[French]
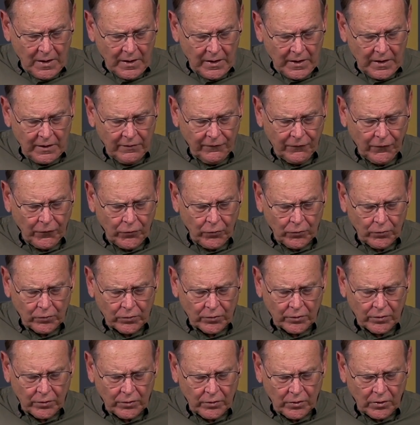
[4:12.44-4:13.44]
Il faut
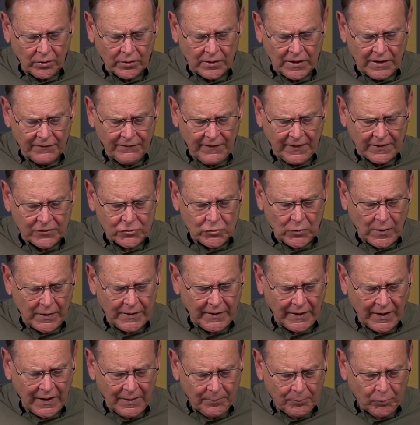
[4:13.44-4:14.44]
donc que l'évêque soit
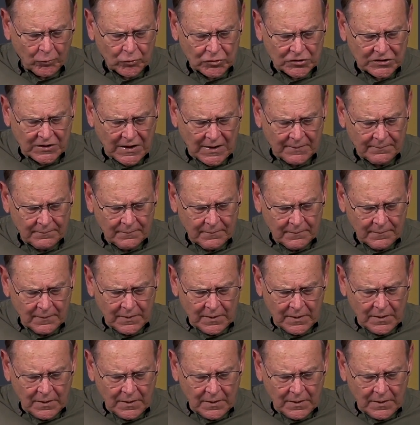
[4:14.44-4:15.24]
irréprochable,